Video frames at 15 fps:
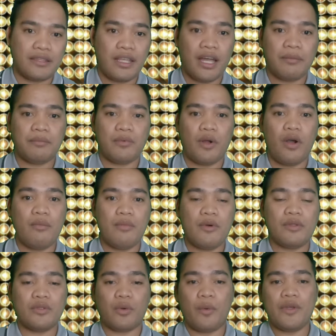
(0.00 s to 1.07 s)
top
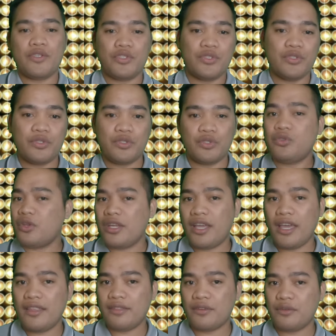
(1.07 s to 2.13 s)
common question during
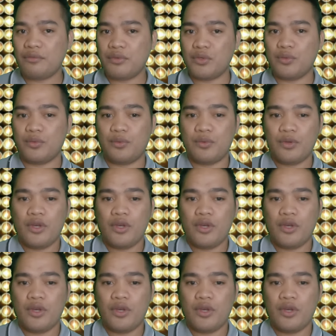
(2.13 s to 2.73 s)
interview.